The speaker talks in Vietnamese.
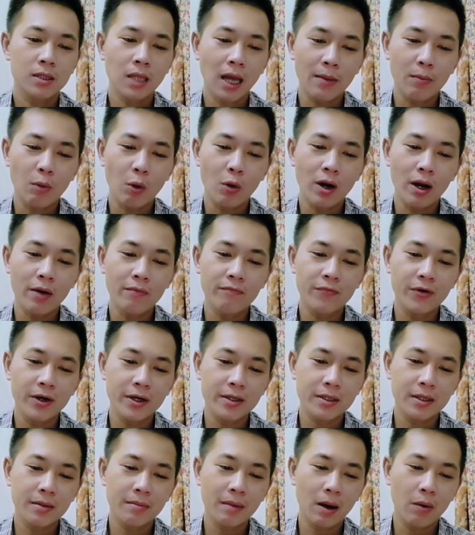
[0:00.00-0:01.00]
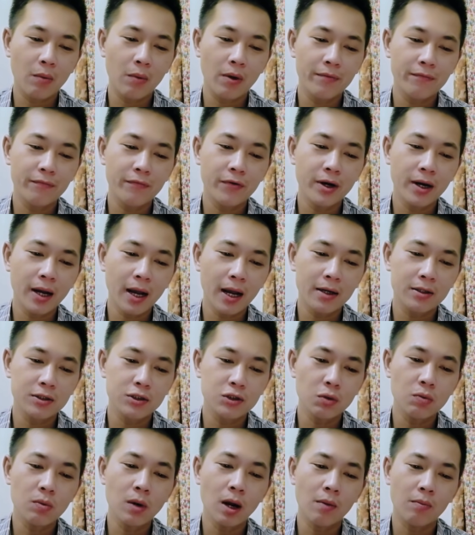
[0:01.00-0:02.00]
Tại buổi làm việc thì bà Nguyễn Phương Hằng
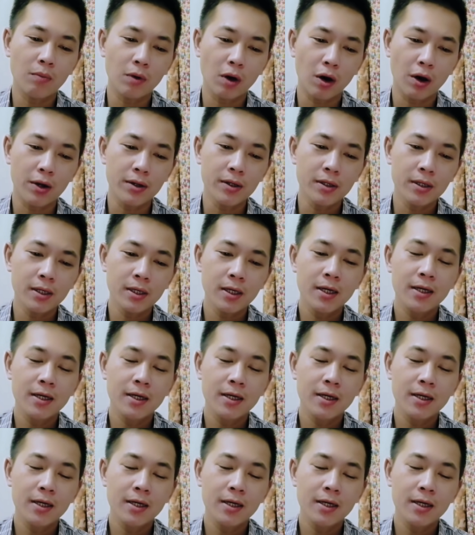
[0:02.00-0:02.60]
xúc động nói,